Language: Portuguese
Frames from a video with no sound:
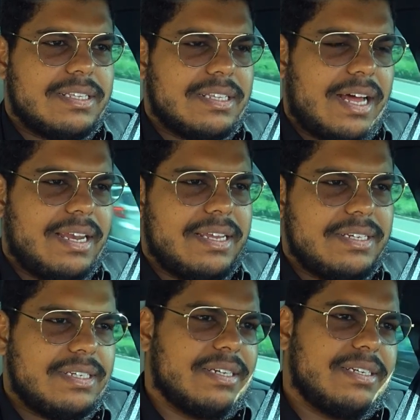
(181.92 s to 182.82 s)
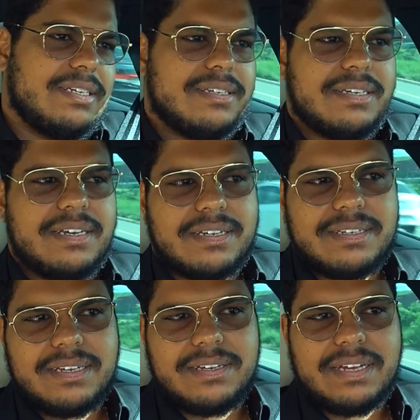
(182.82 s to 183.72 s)
na lei aí que,
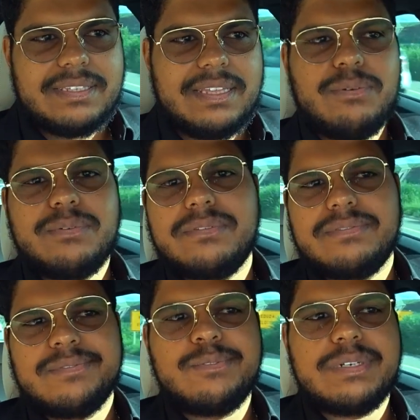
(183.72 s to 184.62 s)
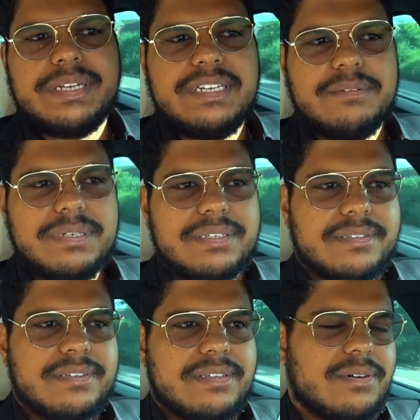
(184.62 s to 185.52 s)
que é até um, um crime,
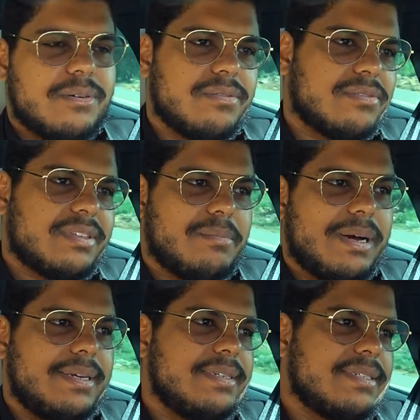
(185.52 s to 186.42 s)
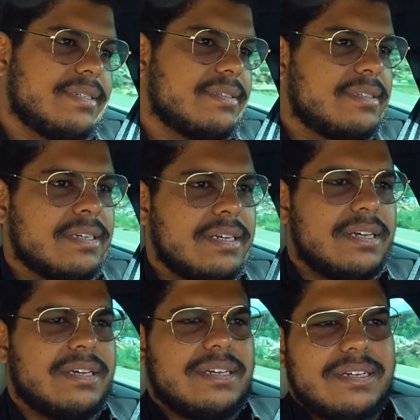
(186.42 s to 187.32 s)
entendeu? Trabalhista.
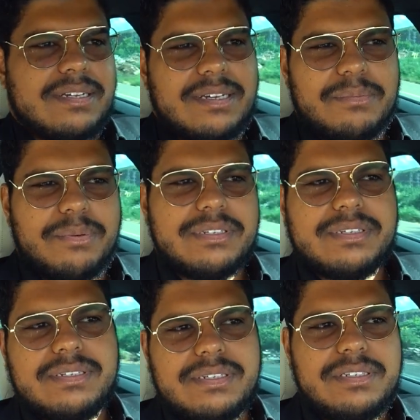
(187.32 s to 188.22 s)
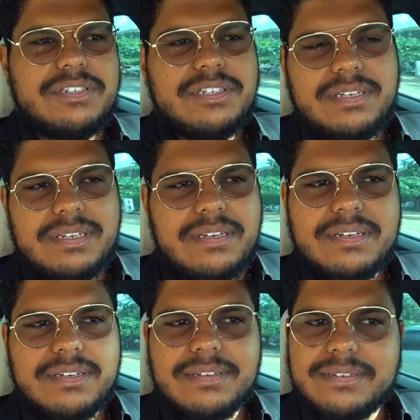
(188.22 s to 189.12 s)
Ele pode se sentir.
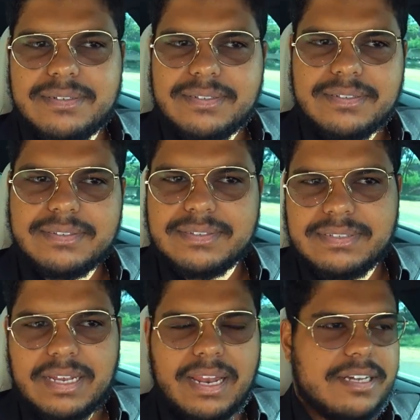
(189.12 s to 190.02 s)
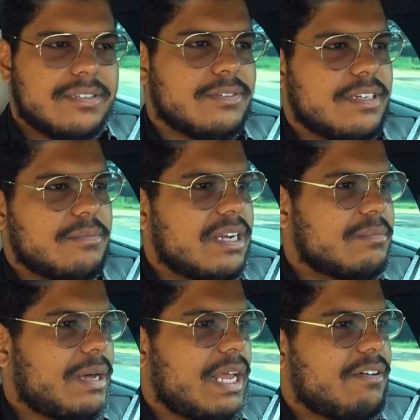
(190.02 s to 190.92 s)
Sei lá, não lembrei a
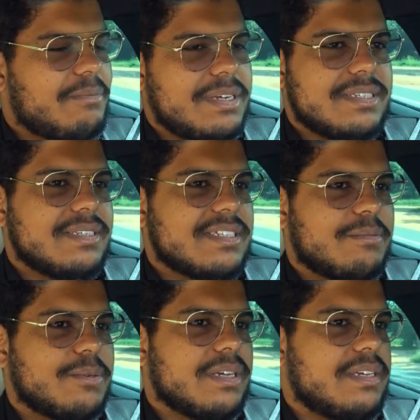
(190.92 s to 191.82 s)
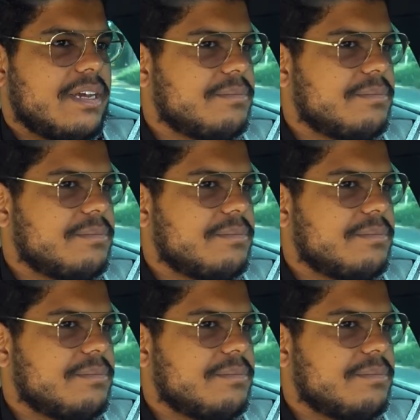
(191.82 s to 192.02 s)
palavra, mas vocês sabem o que, que